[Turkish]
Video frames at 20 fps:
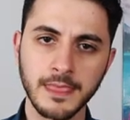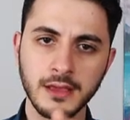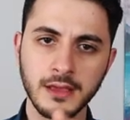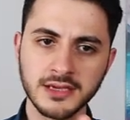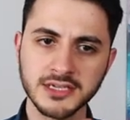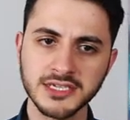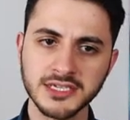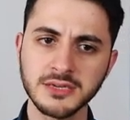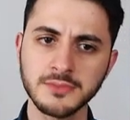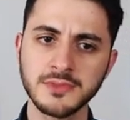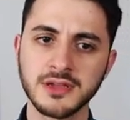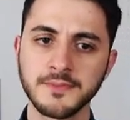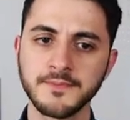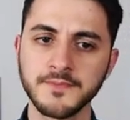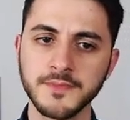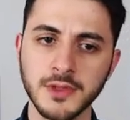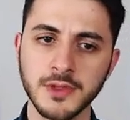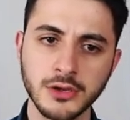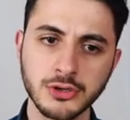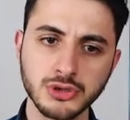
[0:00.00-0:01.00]
Şimdi
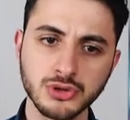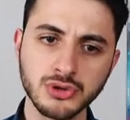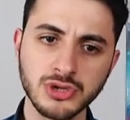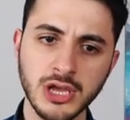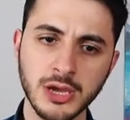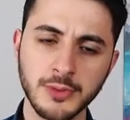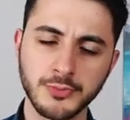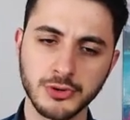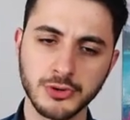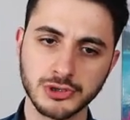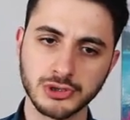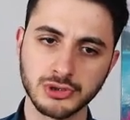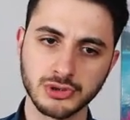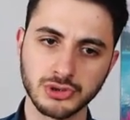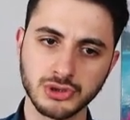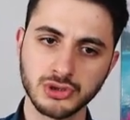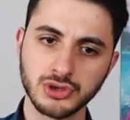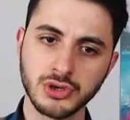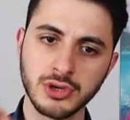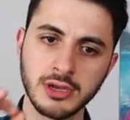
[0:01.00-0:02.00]
şunu
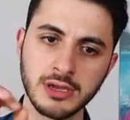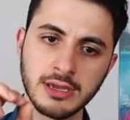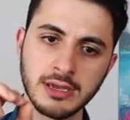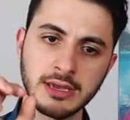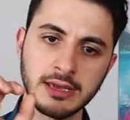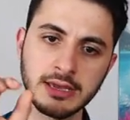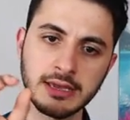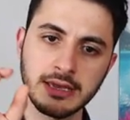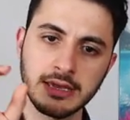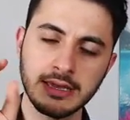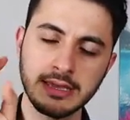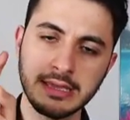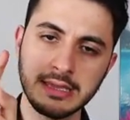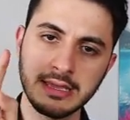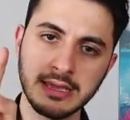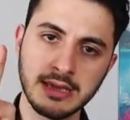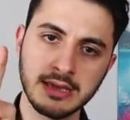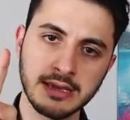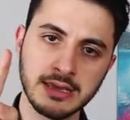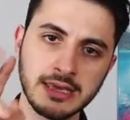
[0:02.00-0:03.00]
yapıyorsunuz.
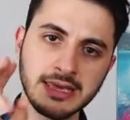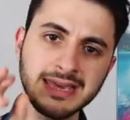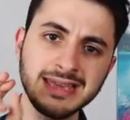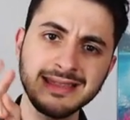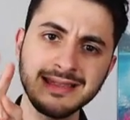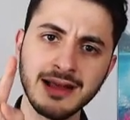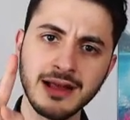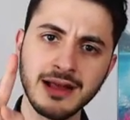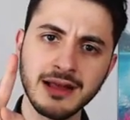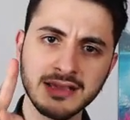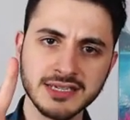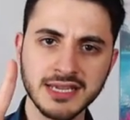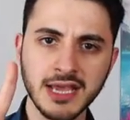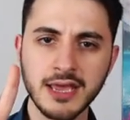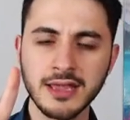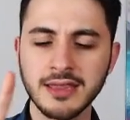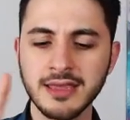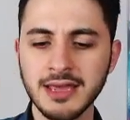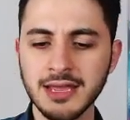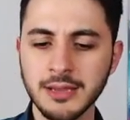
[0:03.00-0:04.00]
E, iki tane
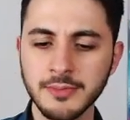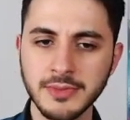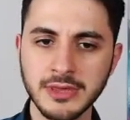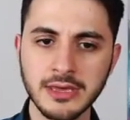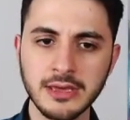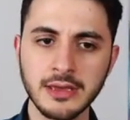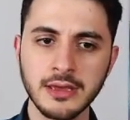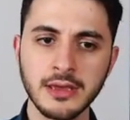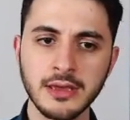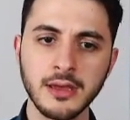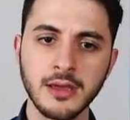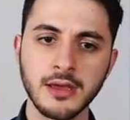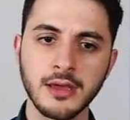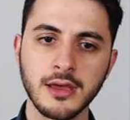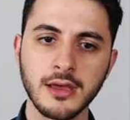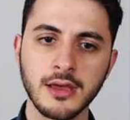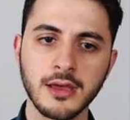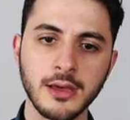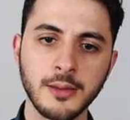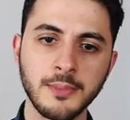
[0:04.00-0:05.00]
şey diyelim ki
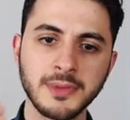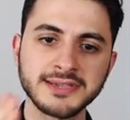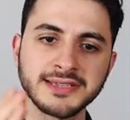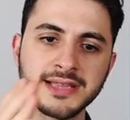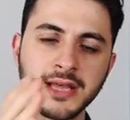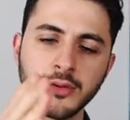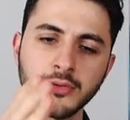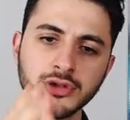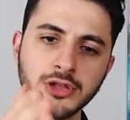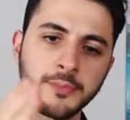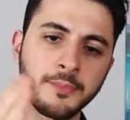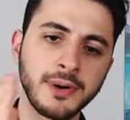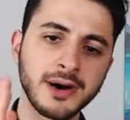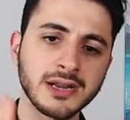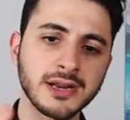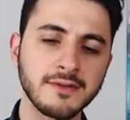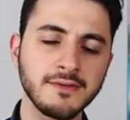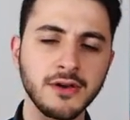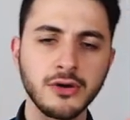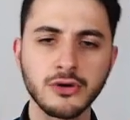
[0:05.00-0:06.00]
e, mesela burada
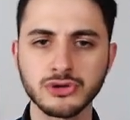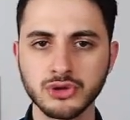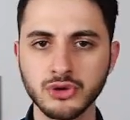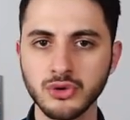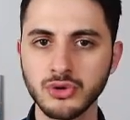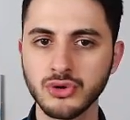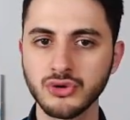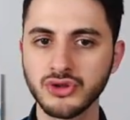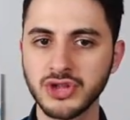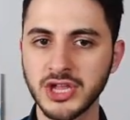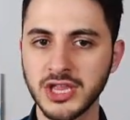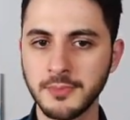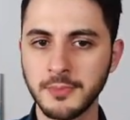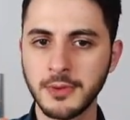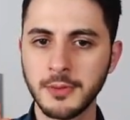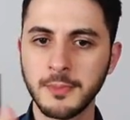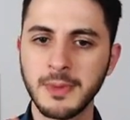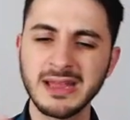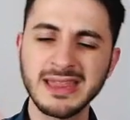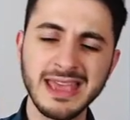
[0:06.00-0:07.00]
para ve özgürlük dedim.
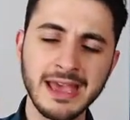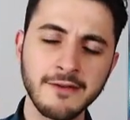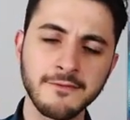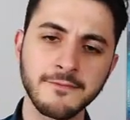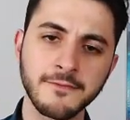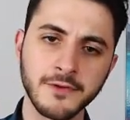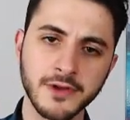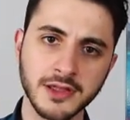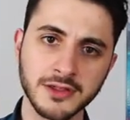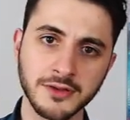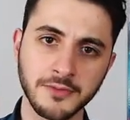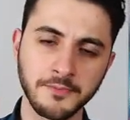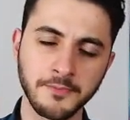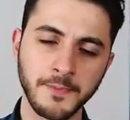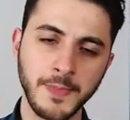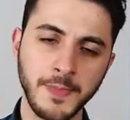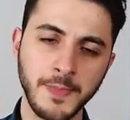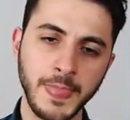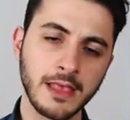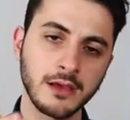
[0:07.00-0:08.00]
Money and freedom.
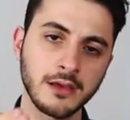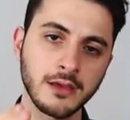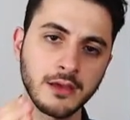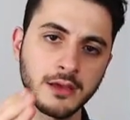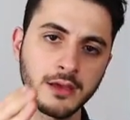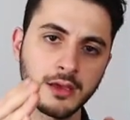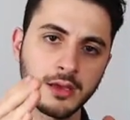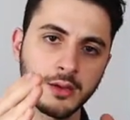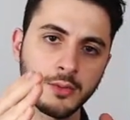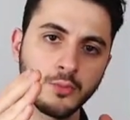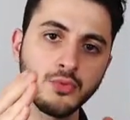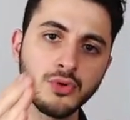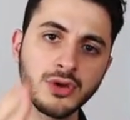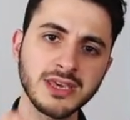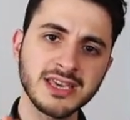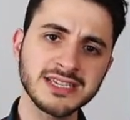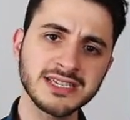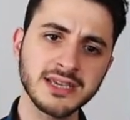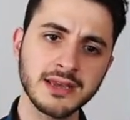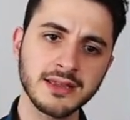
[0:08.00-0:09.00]
Bu
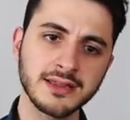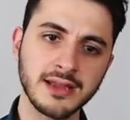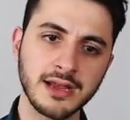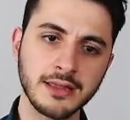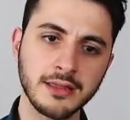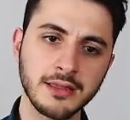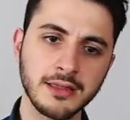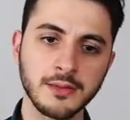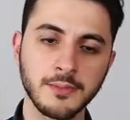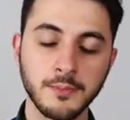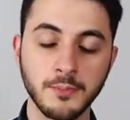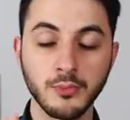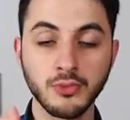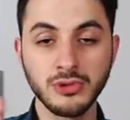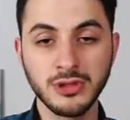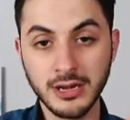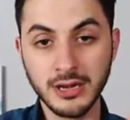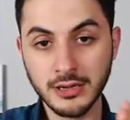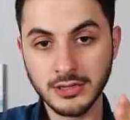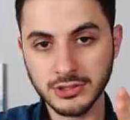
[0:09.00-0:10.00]
iki şeyden
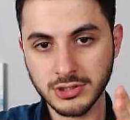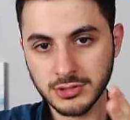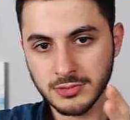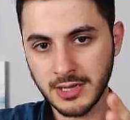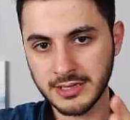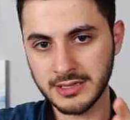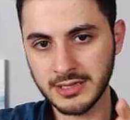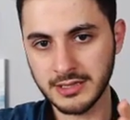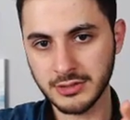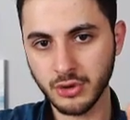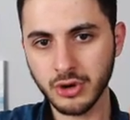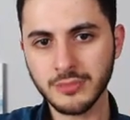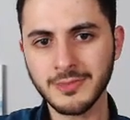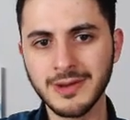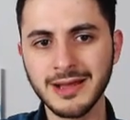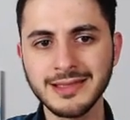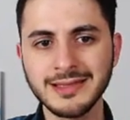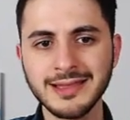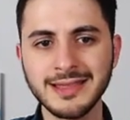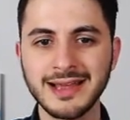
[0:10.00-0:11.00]
bunları hani
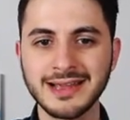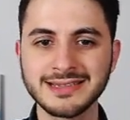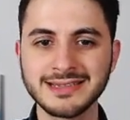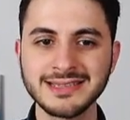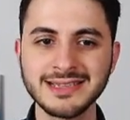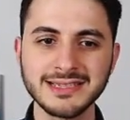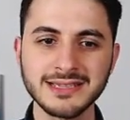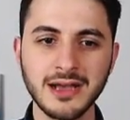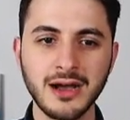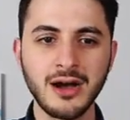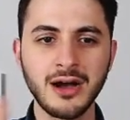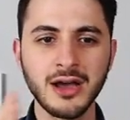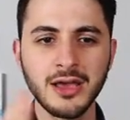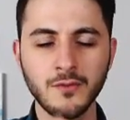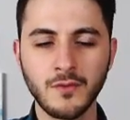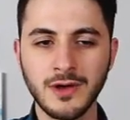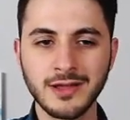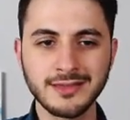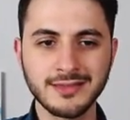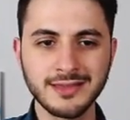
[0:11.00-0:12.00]
normalde ne dersiniz? I
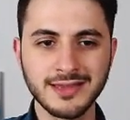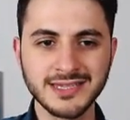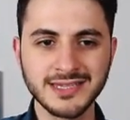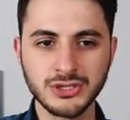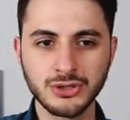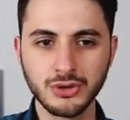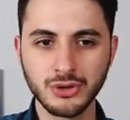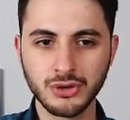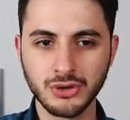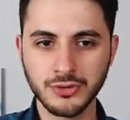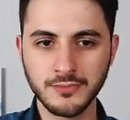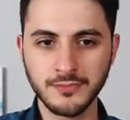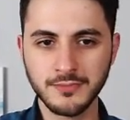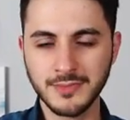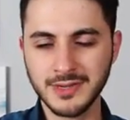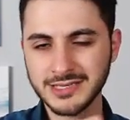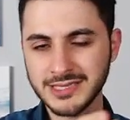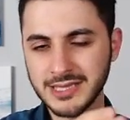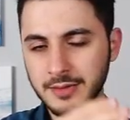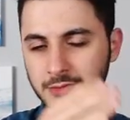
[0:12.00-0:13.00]
want, istiyorum.
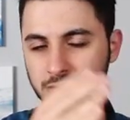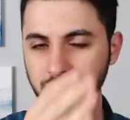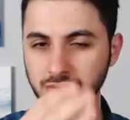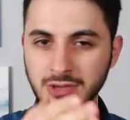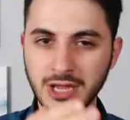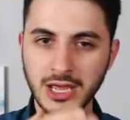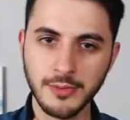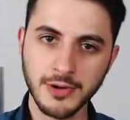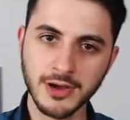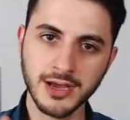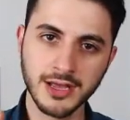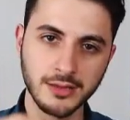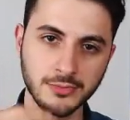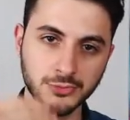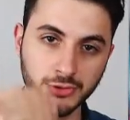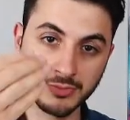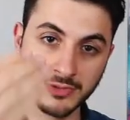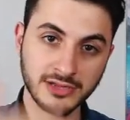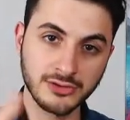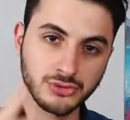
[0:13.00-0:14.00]
Mesela bir cümleye bakalım.
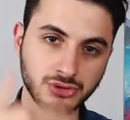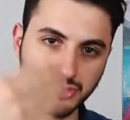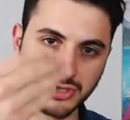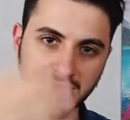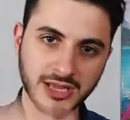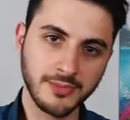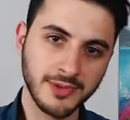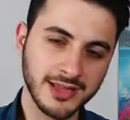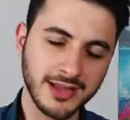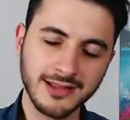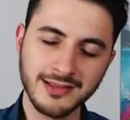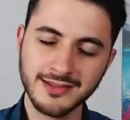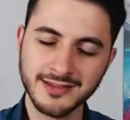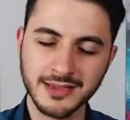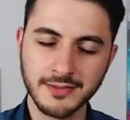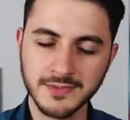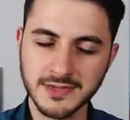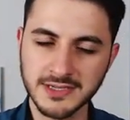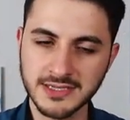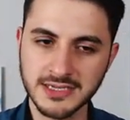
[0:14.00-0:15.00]
Cümlenin üstünden hemen
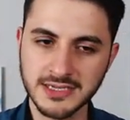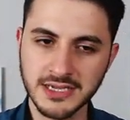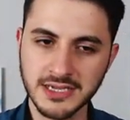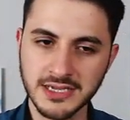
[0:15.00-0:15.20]
anlatayım size.